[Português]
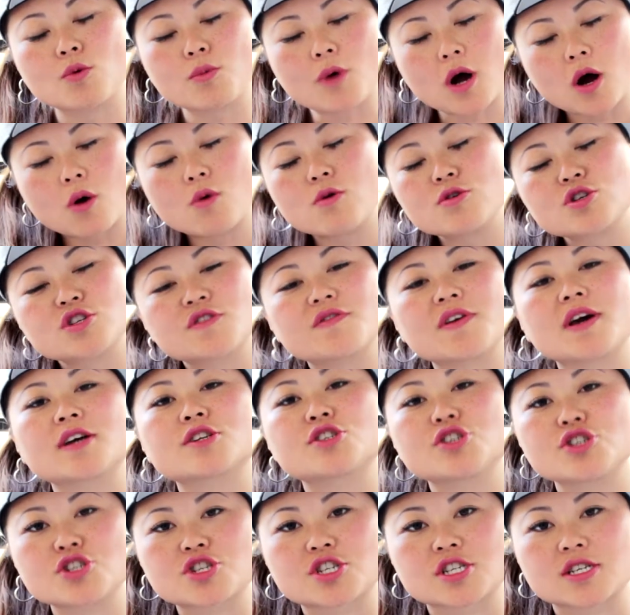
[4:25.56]
aonde vai
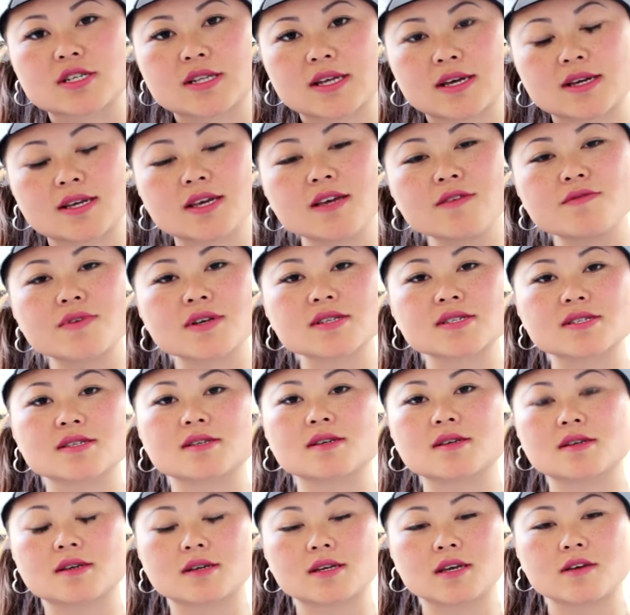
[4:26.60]
atingir, né? Quem vai
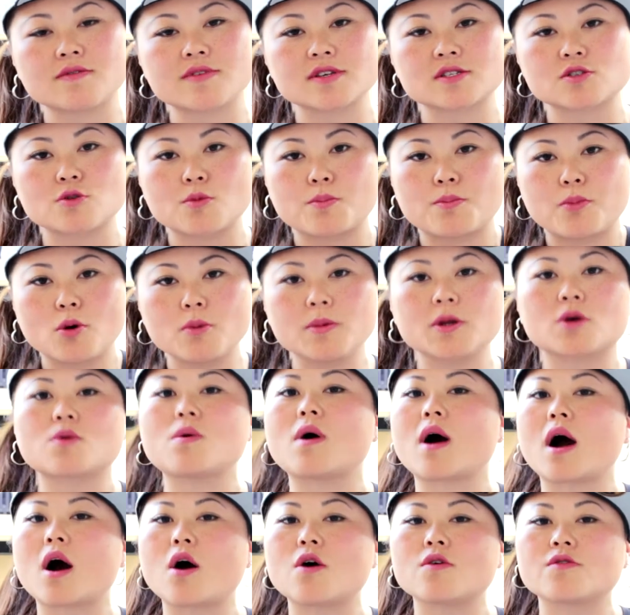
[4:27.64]
ser, quem vai ser o
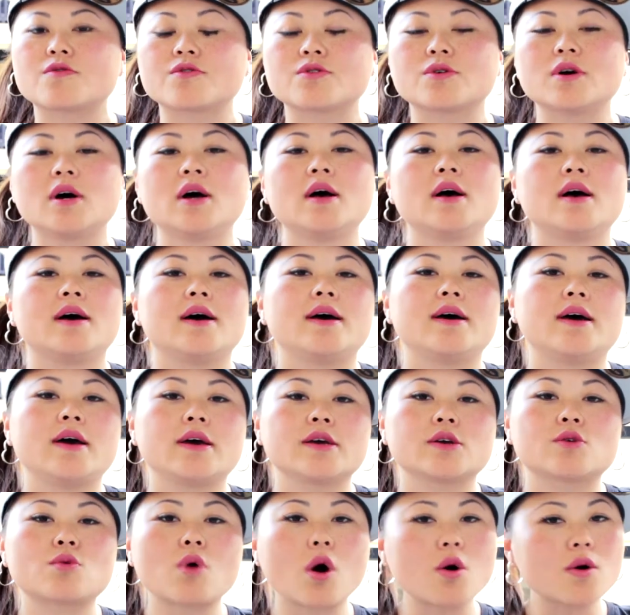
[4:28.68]
público-alvo
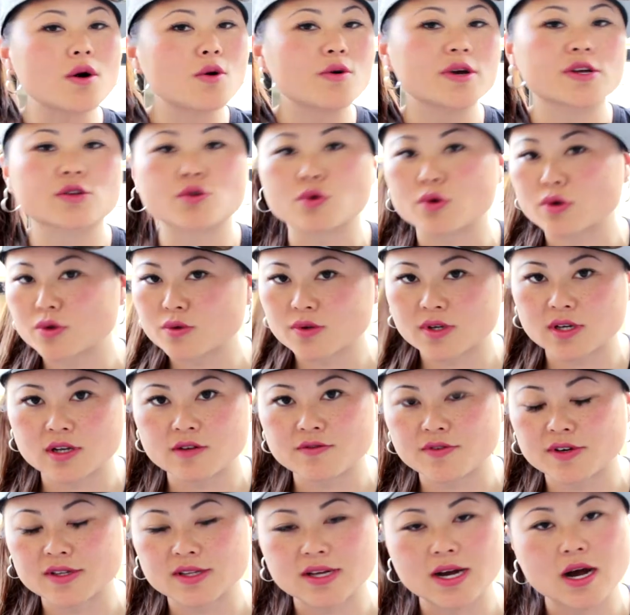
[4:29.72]
é, e qual é o retorno que ele
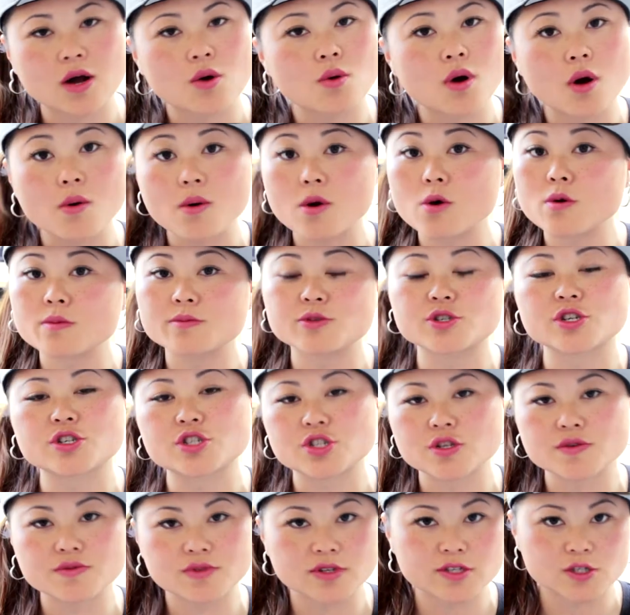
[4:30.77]
vai dar, qual é o
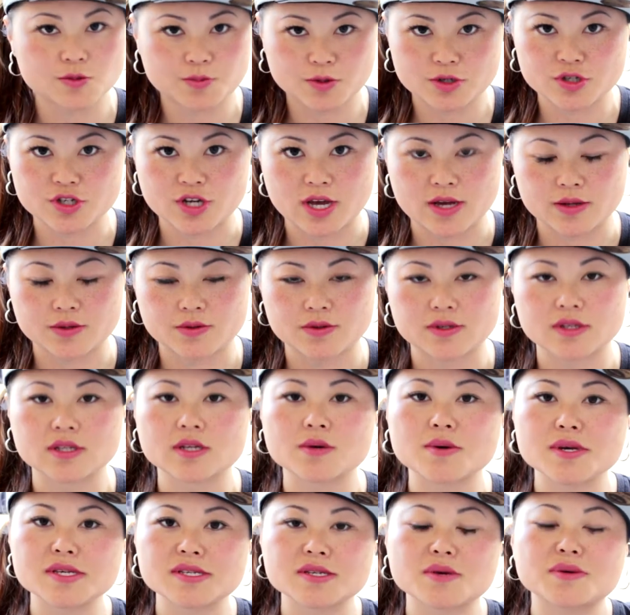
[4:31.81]
objetivo desse projeto.
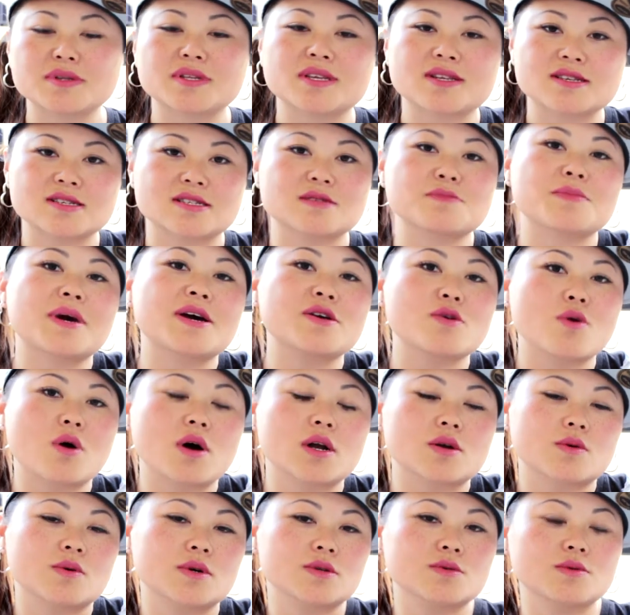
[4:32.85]
Então esse é o interesse
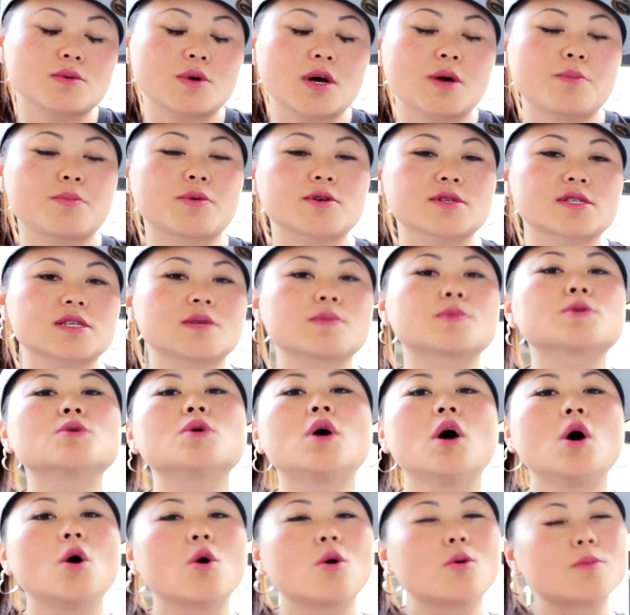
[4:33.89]
maior quando é, por exemplo,
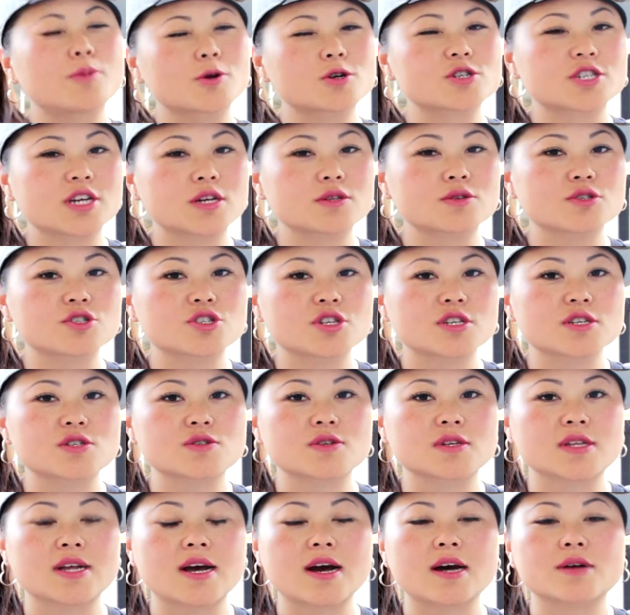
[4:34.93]
um projeto
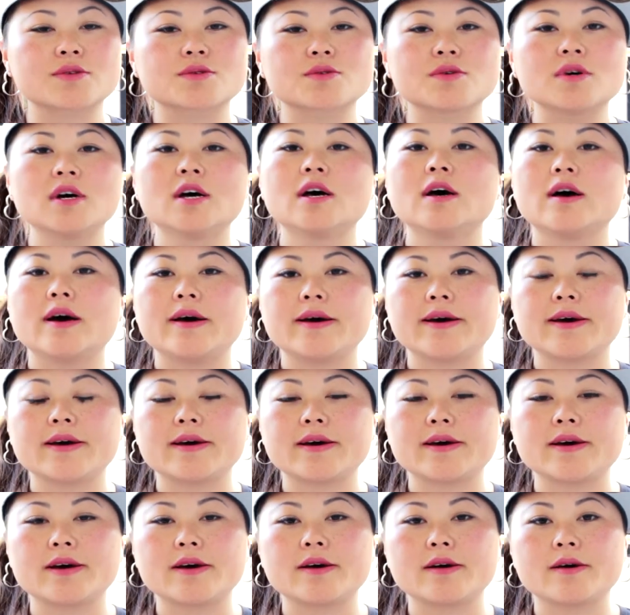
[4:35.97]
direcionado,
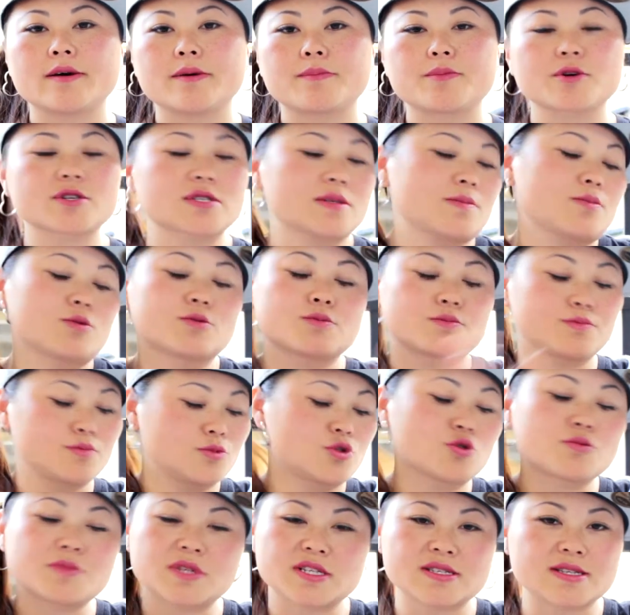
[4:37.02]
é, por exemplo,
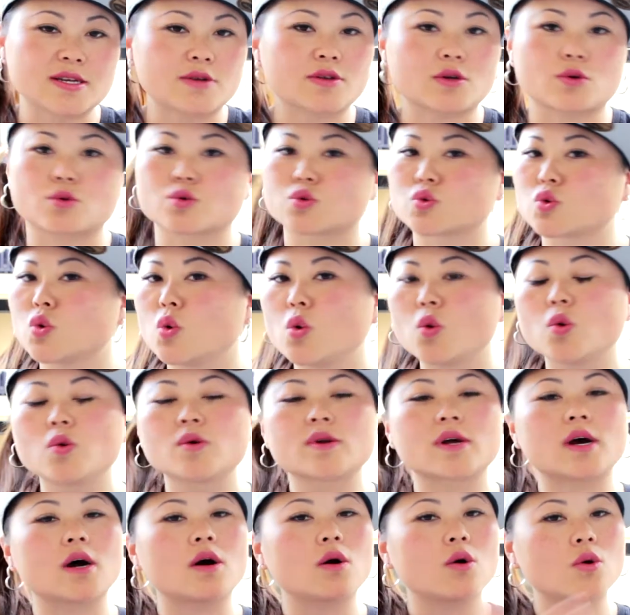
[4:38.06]
de um Ministério da
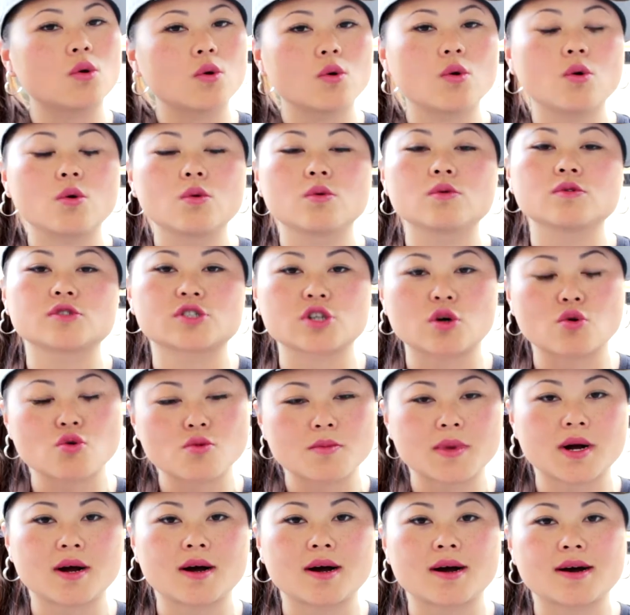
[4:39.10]
Cultura ou de
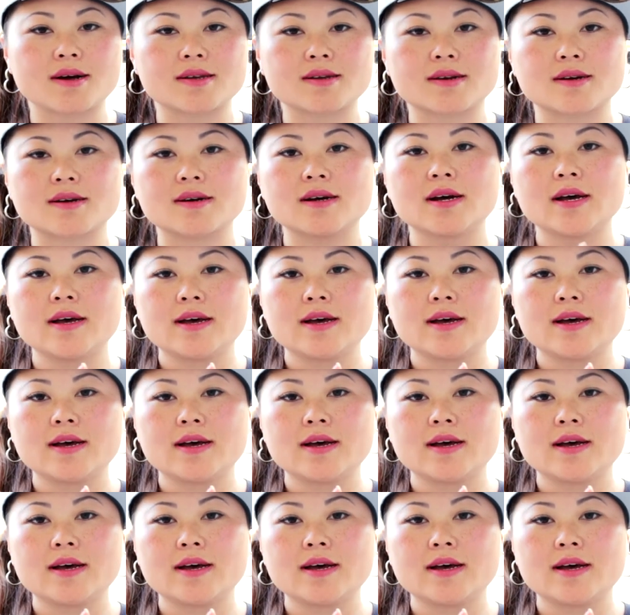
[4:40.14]
alguma área